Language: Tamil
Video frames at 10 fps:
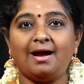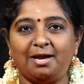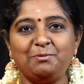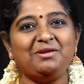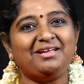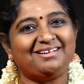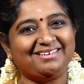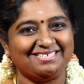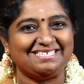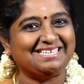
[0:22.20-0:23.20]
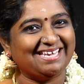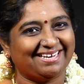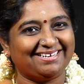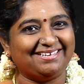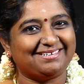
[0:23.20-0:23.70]
ஆன்மீக கிளிட்ஸ்
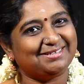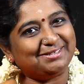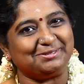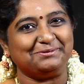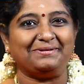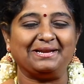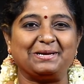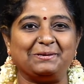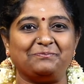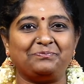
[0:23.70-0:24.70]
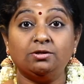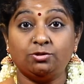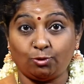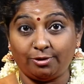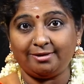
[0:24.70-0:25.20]
நேயர்களுக்கு வணக்கம்
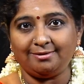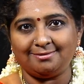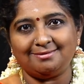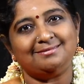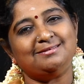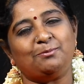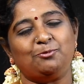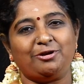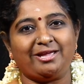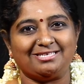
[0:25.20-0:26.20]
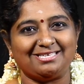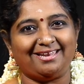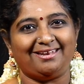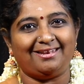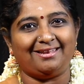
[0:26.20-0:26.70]
தொடர்ந்து நம்முடைய
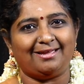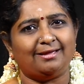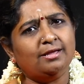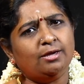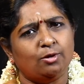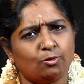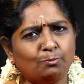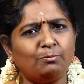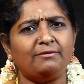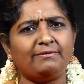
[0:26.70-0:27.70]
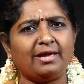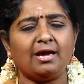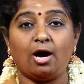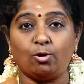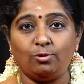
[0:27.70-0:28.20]
சேனல்ல ரொம்பவே
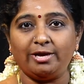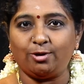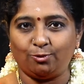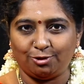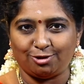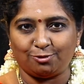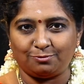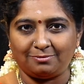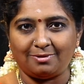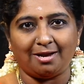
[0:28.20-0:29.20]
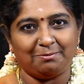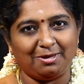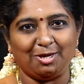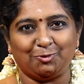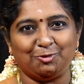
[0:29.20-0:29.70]
அருளை கொடுக்கும்
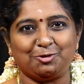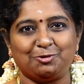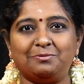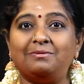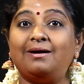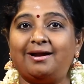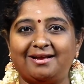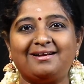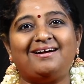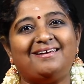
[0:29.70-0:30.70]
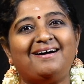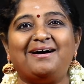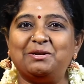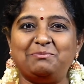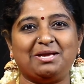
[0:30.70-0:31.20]
அன்பை கொடுக்கும் அழகான
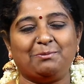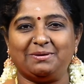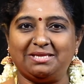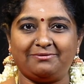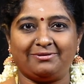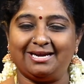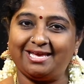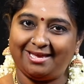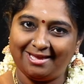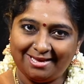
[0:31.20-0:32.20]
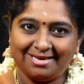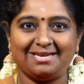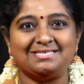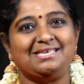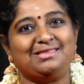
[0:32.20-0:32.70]
ஆன்மீக பதிவுகளை
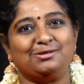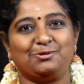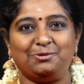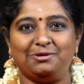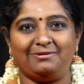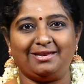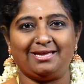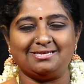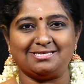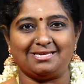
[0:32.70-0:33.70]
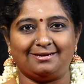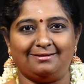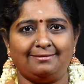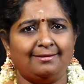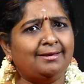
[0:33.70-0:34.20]
ரசித்து கொண்டு வருகின்றீர்கள்
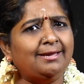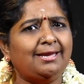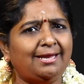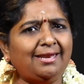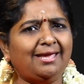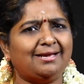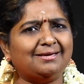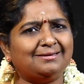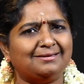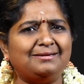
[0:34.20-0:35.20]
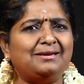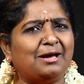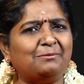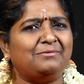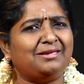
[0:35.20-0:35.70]
இன்னைக்கு
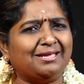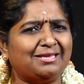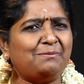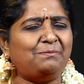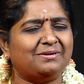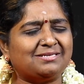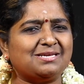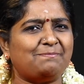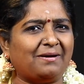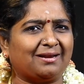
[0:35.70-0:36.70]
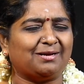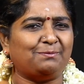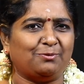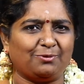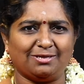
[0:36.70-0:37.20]
நாம் எதை பற்றி பார்க்க
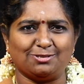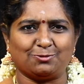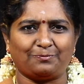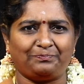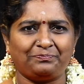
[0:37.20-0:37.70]
போகின்றோம்